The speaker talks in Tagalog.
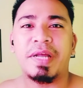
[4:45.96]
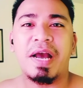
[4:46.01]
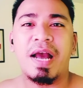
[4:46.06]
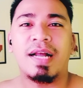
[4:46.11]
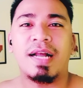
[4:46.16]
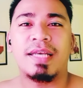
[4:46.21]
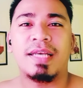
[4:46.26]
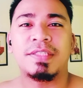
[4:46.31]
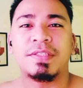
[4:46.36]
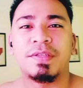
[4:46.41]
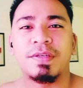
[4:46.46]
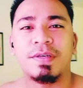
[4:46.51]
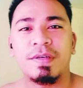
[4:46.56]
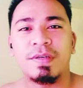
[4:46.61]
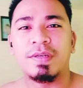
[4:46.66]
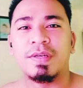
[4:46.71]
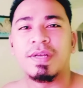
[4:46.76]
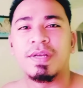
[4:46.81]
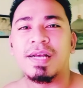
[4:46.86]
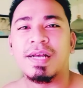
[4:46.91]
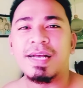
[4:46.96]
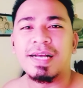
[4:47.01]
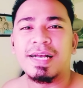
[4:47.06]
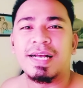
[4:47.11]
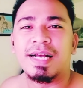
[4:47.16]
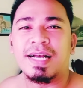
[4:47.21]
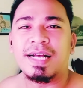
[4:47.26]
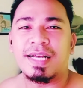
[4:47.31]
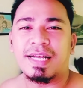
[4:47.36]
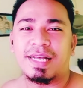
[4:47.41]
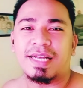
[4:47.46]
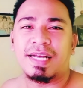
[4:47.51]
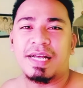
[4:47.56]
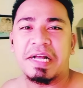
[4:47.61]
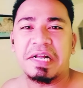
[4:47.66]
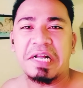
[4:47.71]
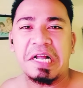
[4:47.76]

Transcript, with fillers: okay na ah, guys no uh,